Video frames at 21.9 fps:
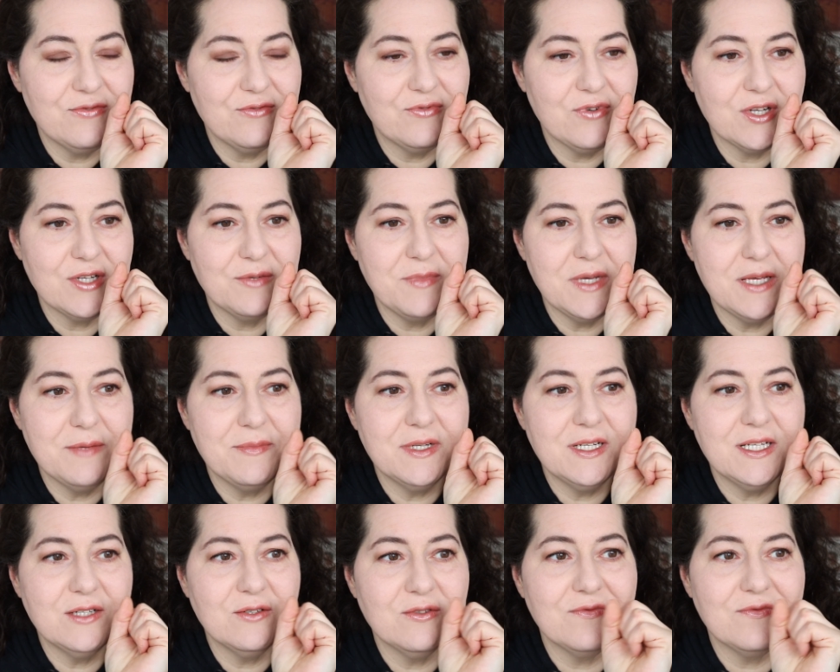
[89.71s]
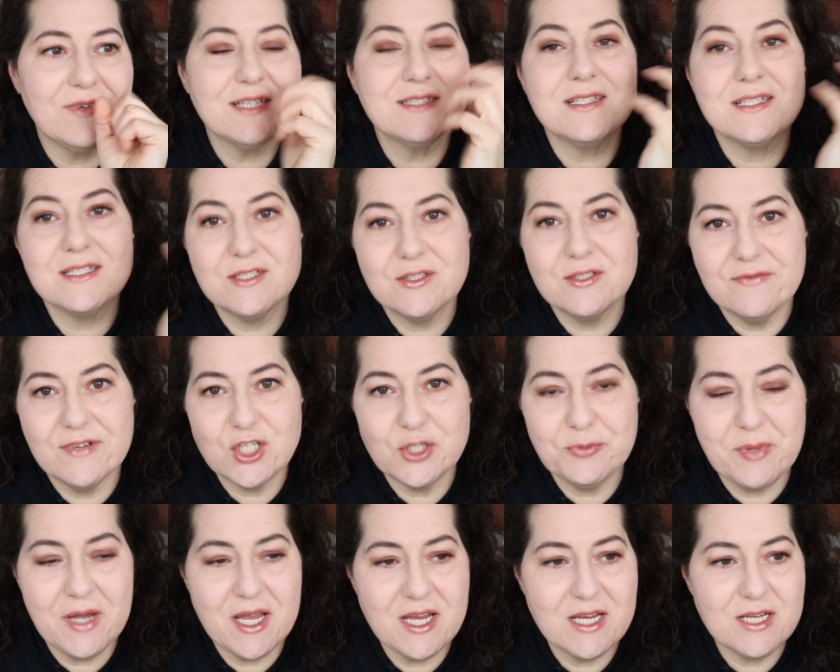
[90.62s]
von Maybelline und was das
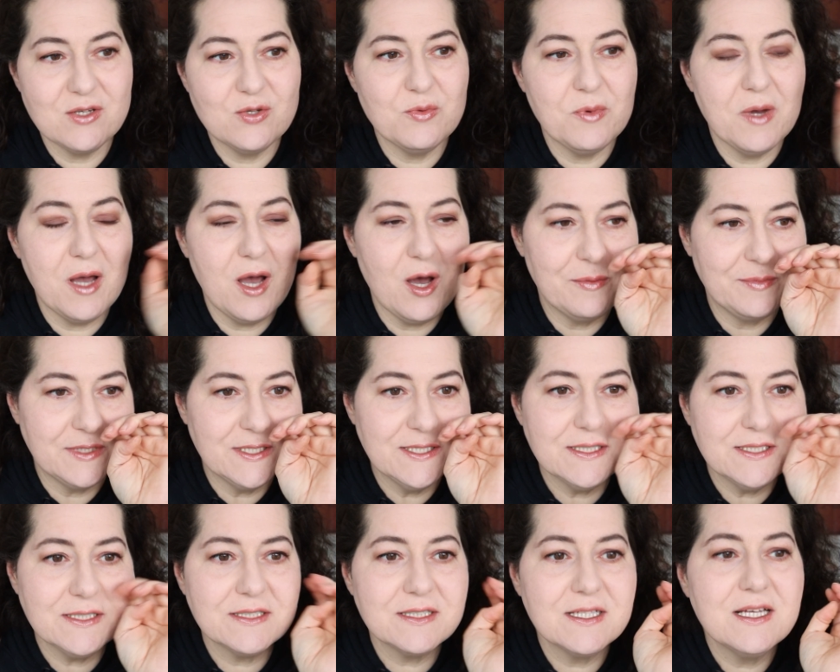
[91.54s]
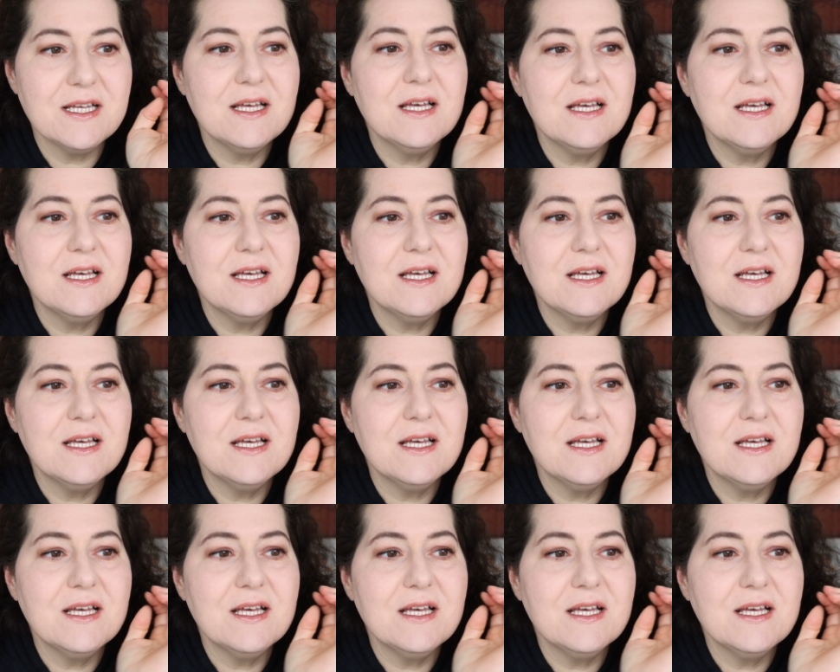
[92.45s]
Versprechen überhaupt ist.